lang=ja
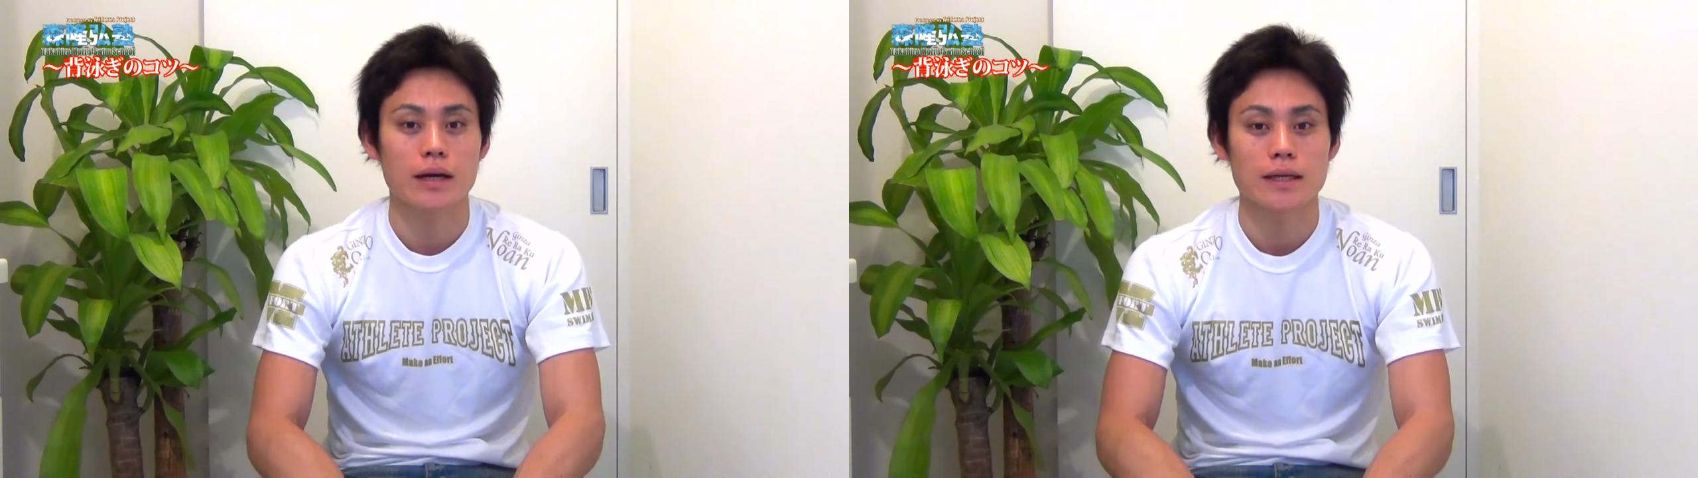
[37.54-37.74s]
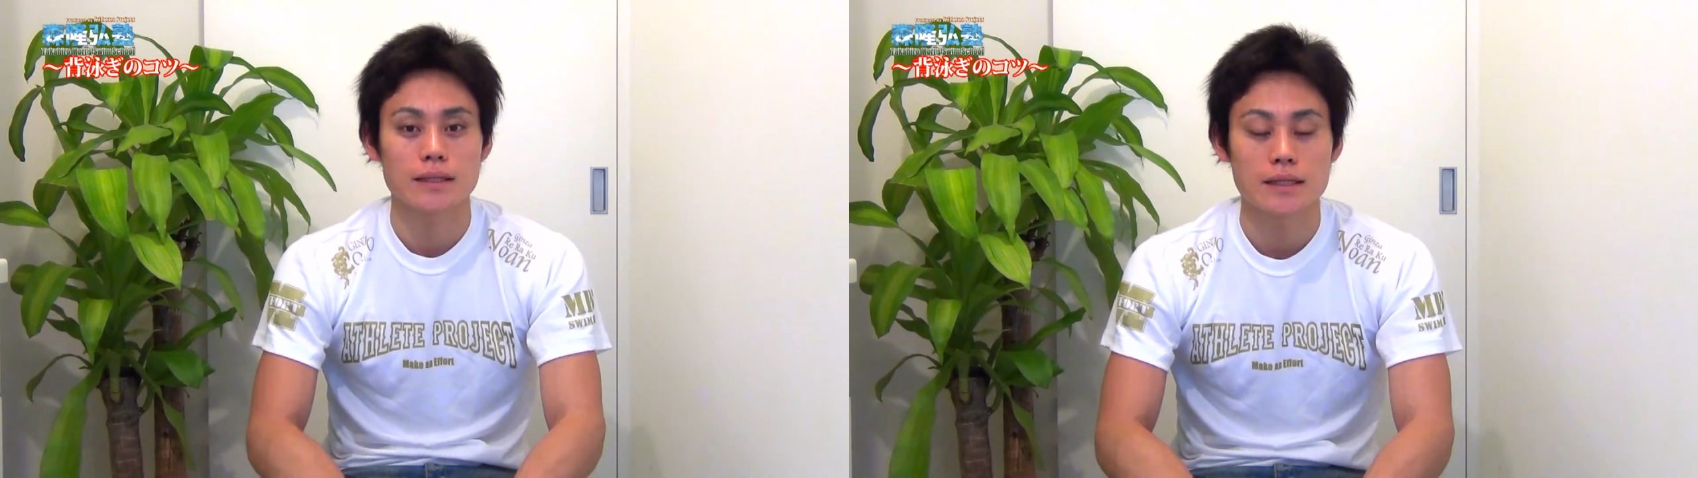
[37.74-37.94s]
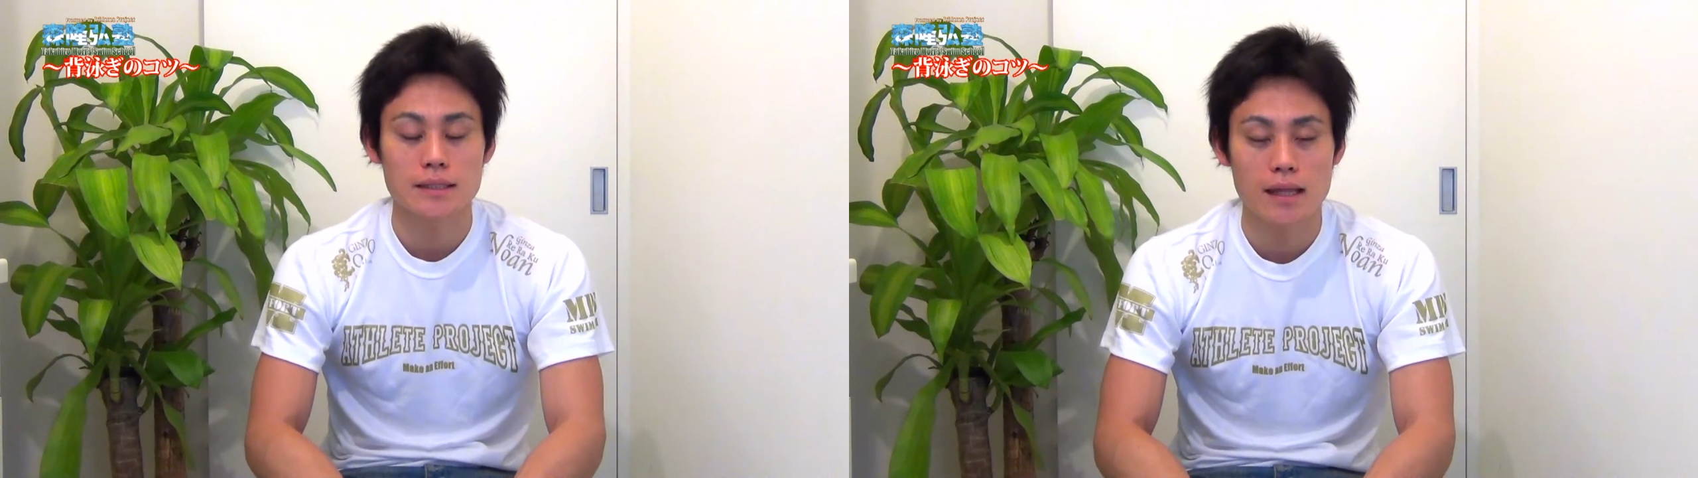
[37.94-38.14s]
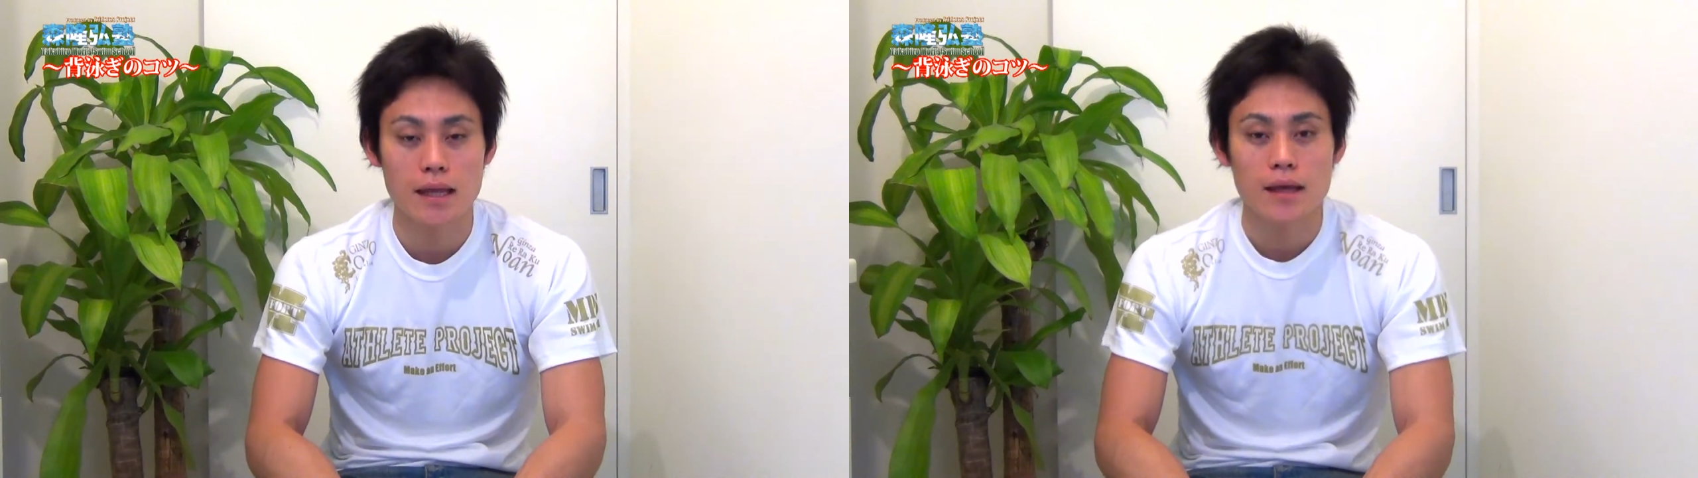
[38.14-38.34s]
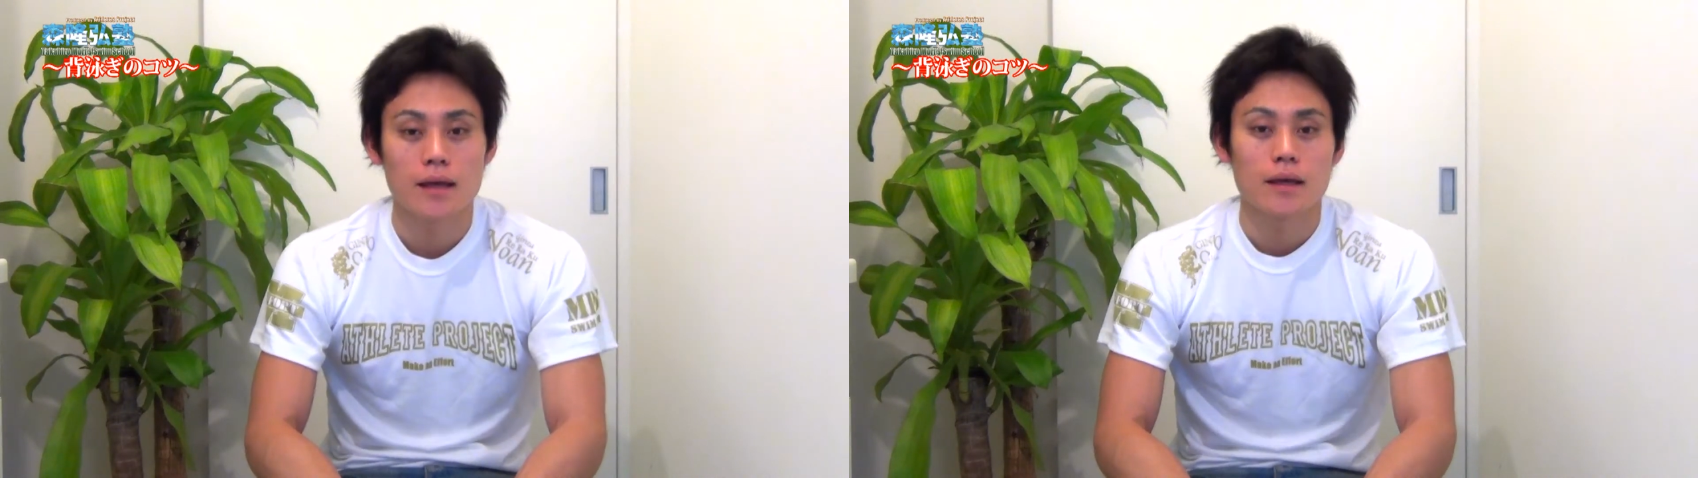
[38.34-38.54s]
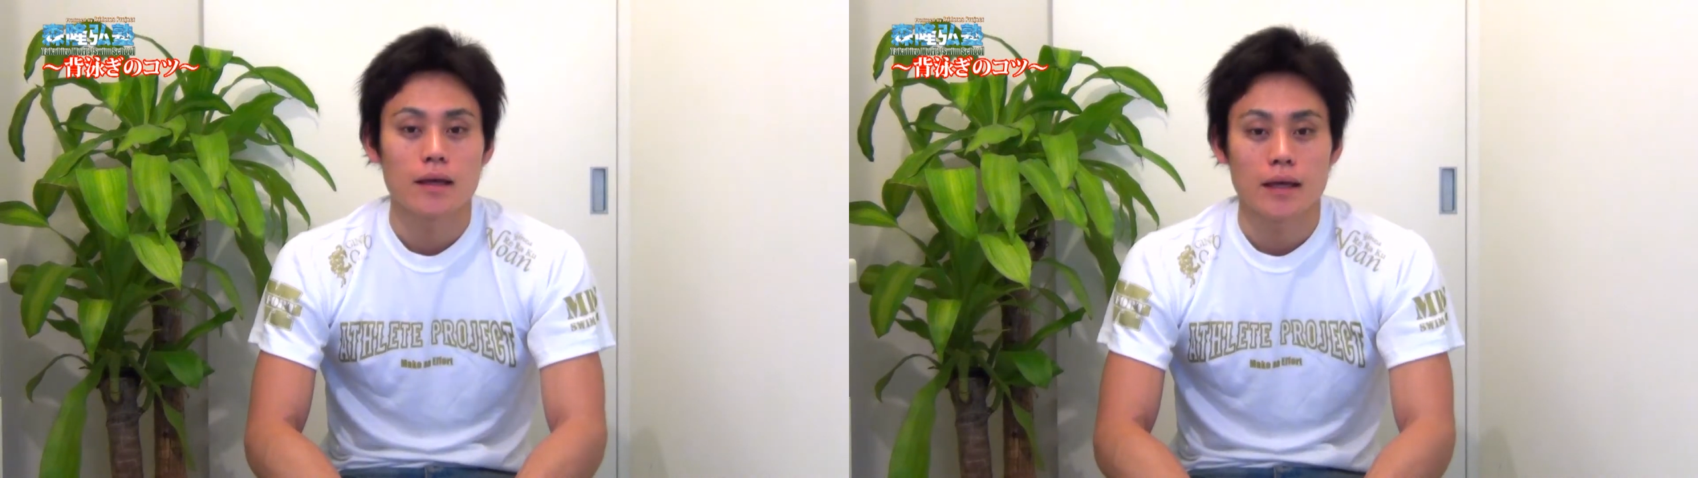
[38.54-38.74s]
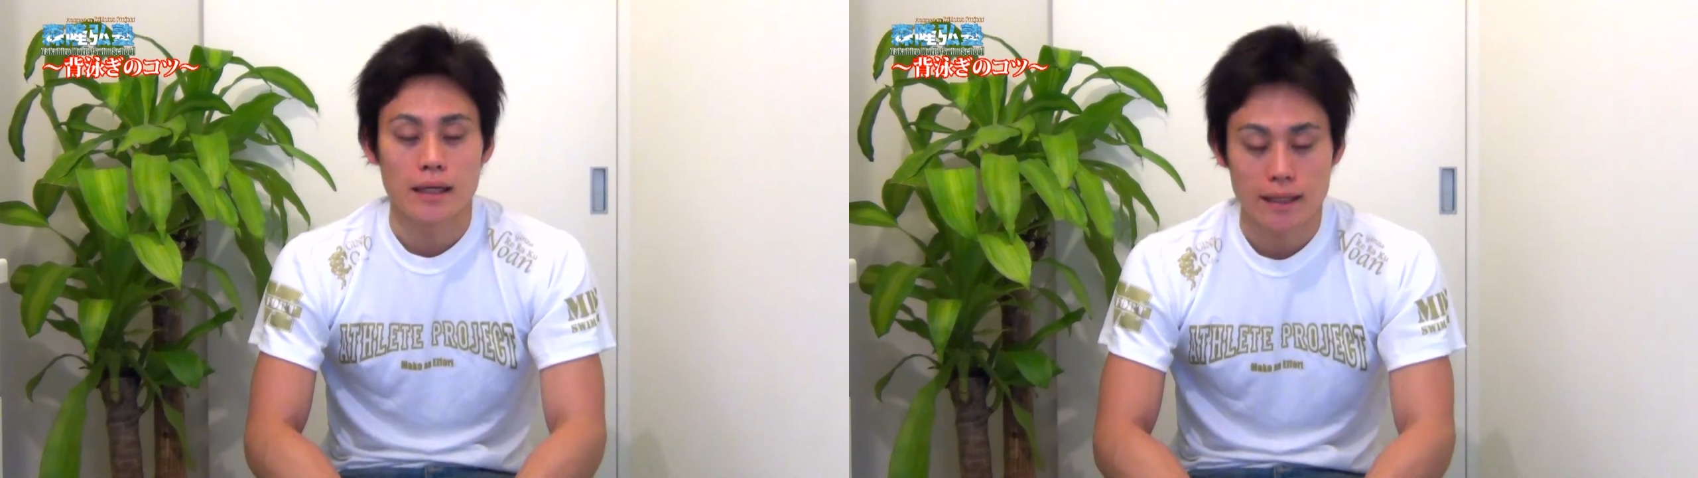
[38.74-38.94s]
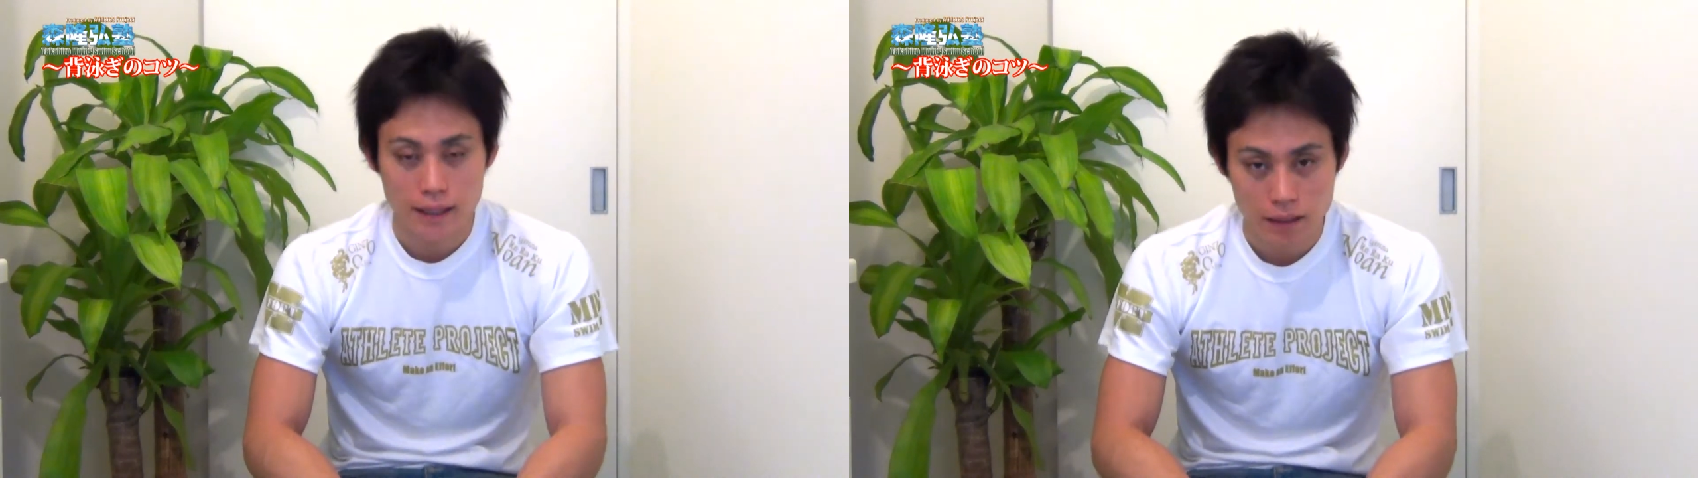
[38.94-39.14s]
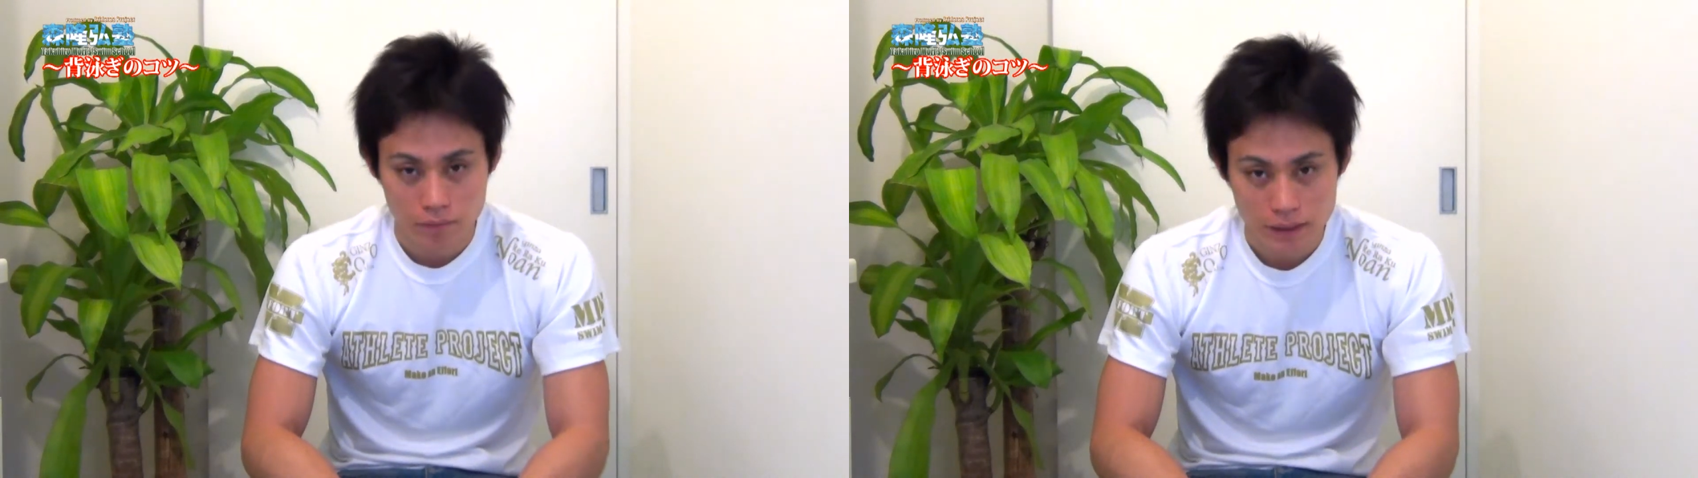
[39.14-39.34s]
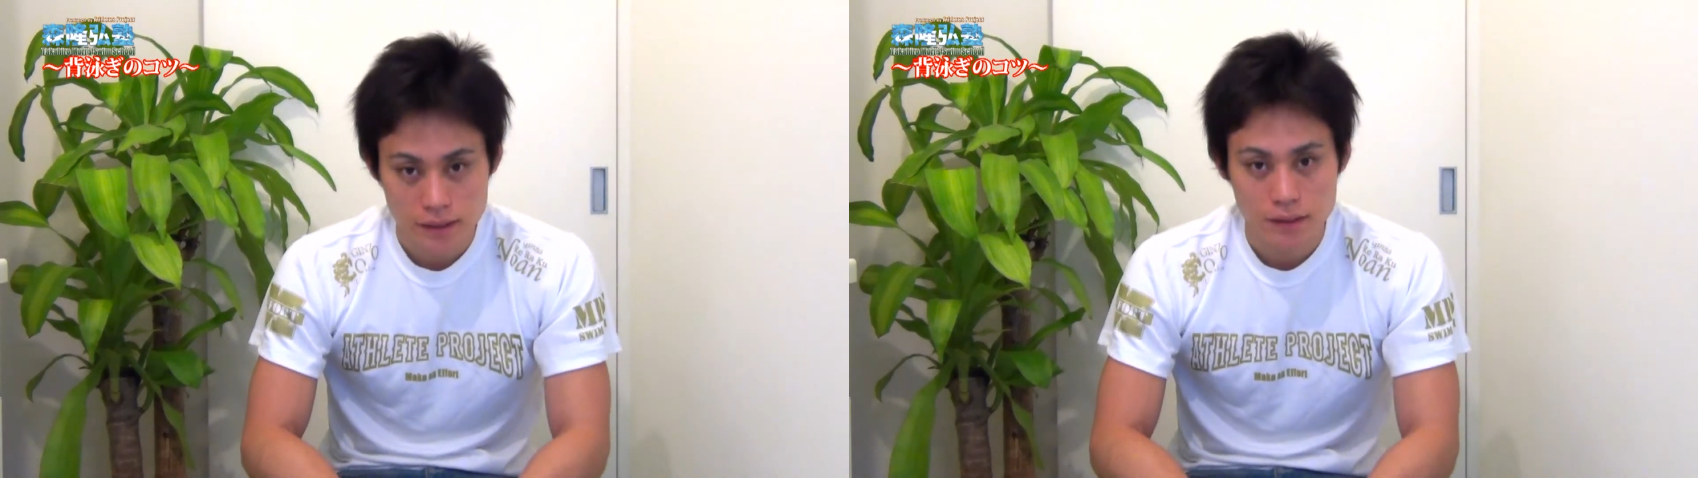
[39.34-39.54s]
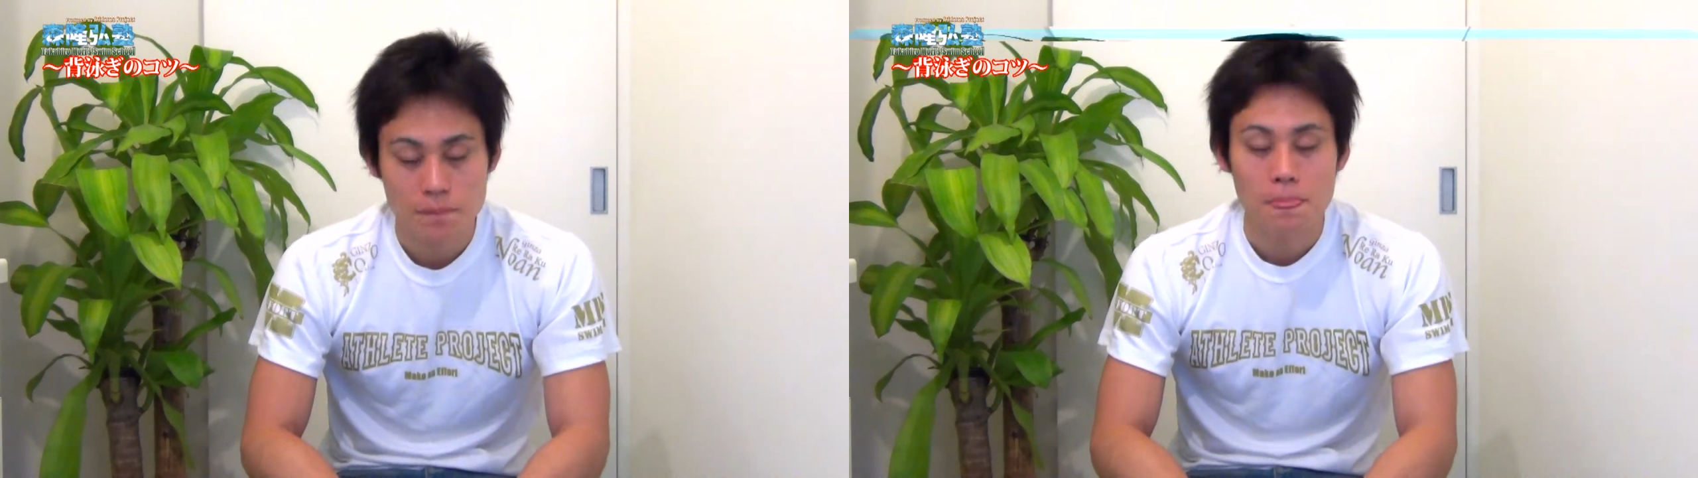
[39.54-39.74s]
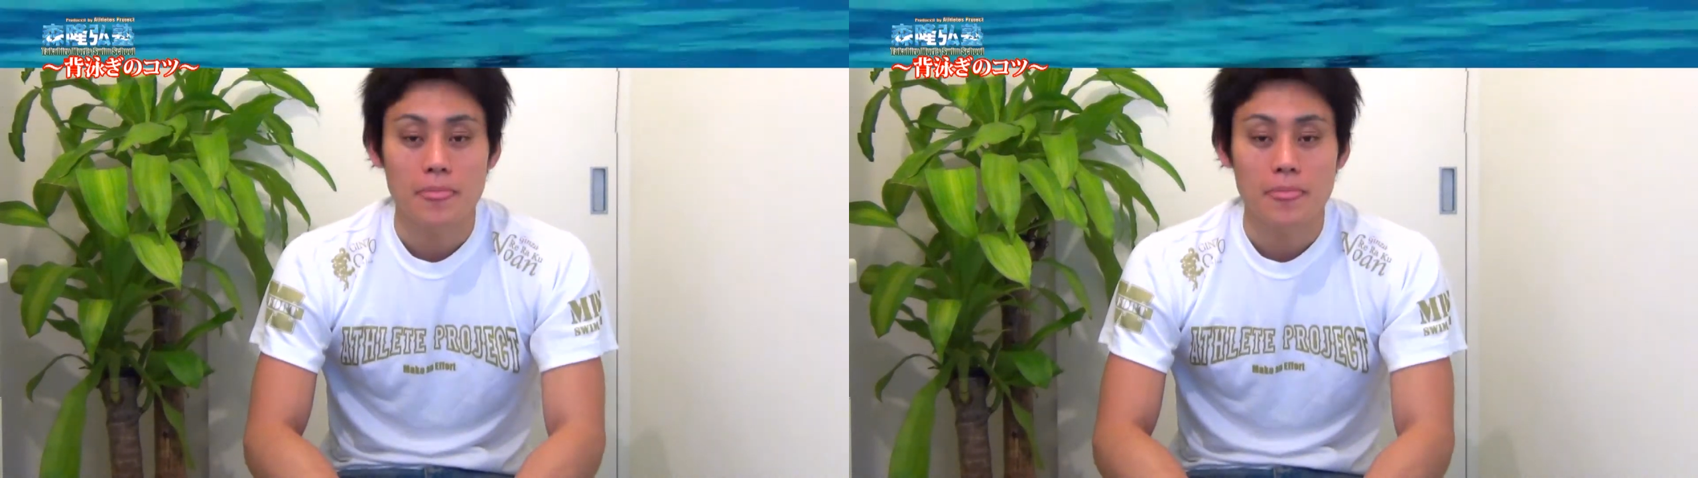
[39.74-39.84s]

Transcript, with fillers: 介させていただきます。